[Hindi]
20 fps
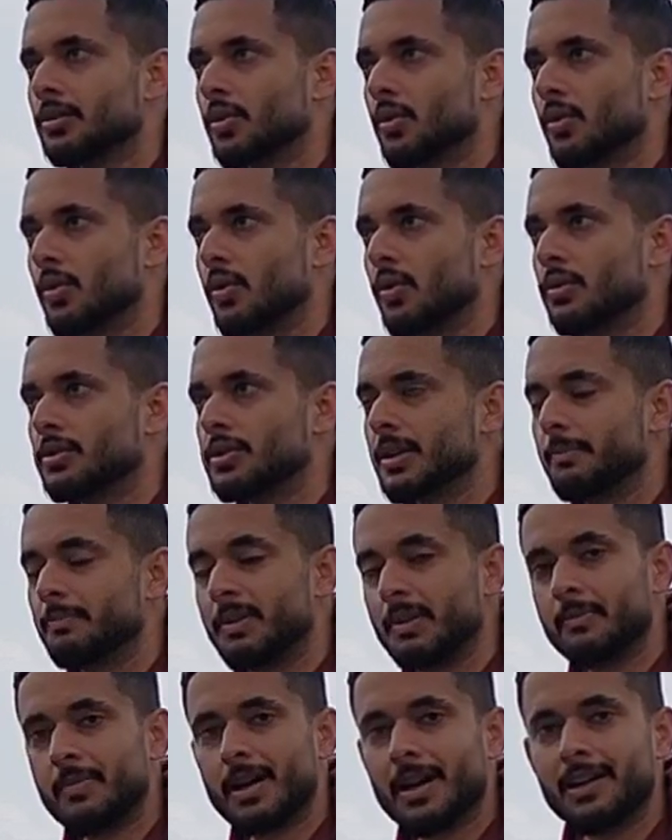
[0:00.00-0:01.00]
तो जब
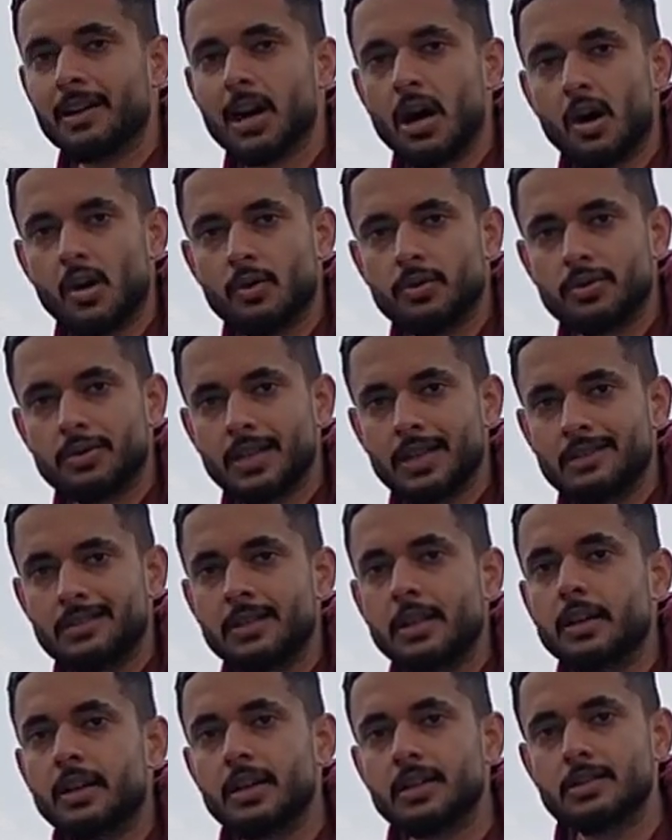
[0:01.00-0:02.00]
भी मैं गांव से
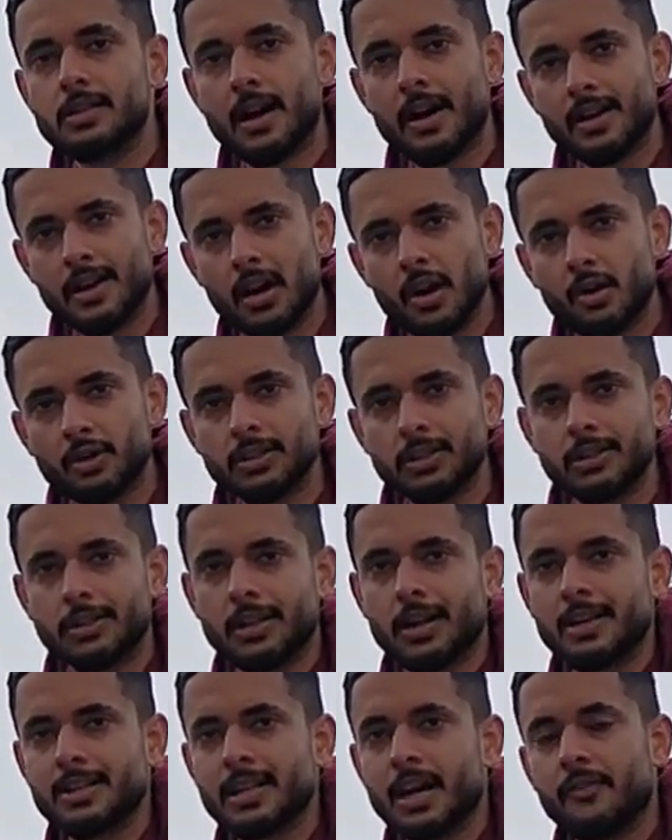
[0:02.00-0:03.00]
सिटी जा रहा होता
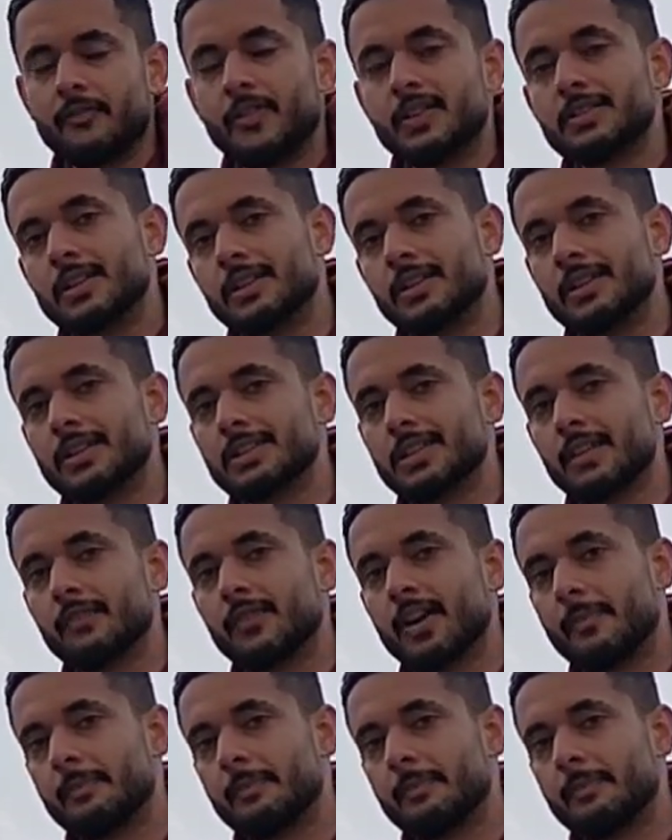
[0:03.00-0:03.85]
था या फिर सिटी से